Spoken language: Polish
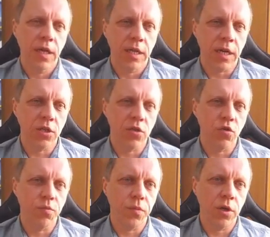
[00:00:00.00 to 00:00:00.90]
Na razie
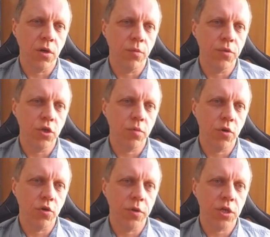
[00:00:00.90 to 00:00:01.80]
zróbmy, obniżmy
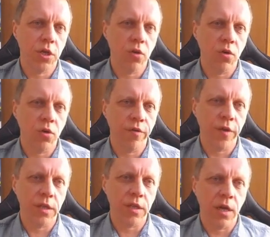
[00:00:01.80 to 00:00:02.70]
od 1
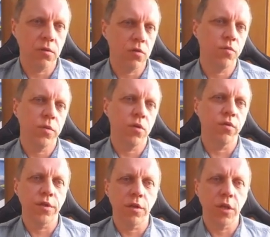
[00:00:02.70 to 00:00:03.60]
kwietnia, zróbmy
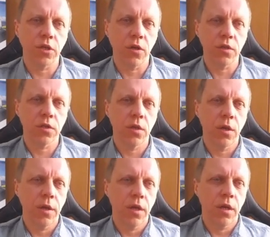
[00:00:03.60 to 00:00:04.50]
równy miesiąc,
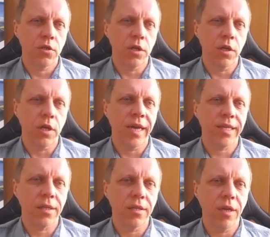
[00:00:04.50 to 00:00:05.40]
czyli
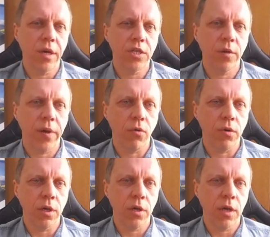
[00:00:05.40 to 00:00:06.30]
etat nie będzie
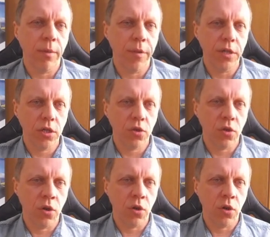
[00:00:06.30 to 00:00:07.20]
pełny, a będzie
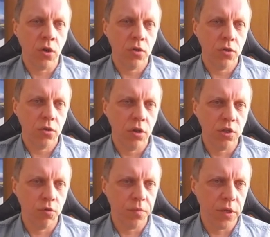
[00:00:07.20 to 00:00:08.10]
to,
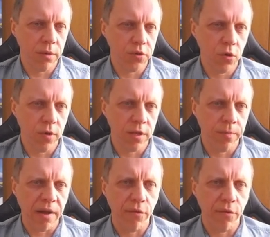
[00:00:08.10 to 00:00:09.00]
no zróbmy ten
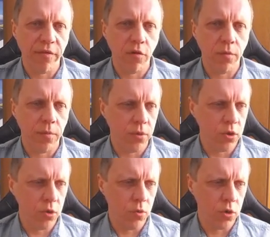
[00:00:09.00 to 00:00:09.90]
przykład Pawła. Paweł
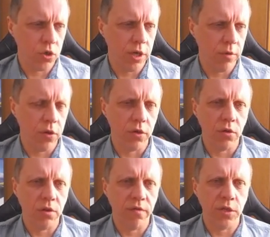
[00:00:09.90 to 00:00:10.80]
poprosił o 4
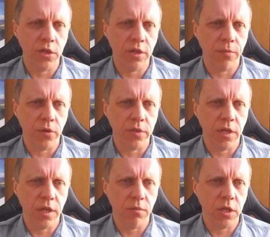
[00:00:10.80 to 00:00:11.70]
piąte, o te
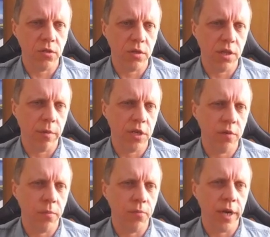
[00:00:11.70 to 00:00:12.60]
20%. Ja myślę, że to jest
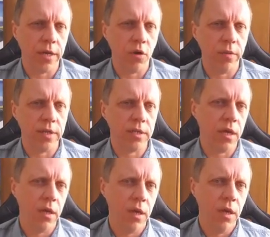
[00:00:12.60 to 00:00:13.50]
najbardziej popularne
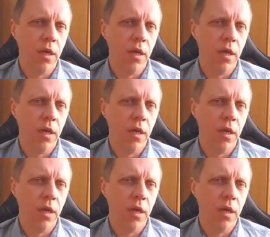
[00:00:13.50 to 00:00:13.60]
obecnie.